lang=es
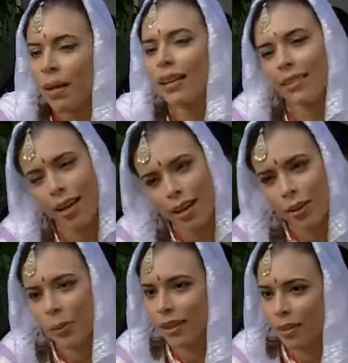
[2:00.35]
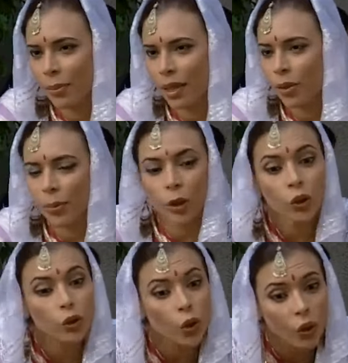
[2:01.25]
Más tarde más temprano, pero
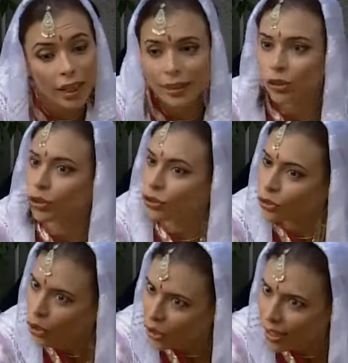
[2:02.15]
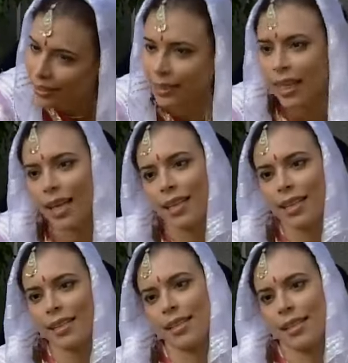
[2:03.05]
todas, todas las
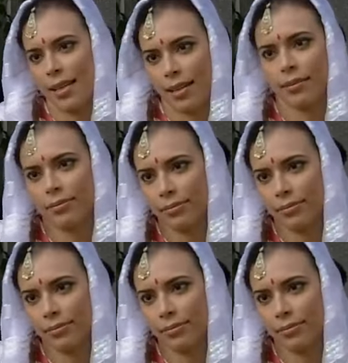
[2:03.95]
heridas se cierran.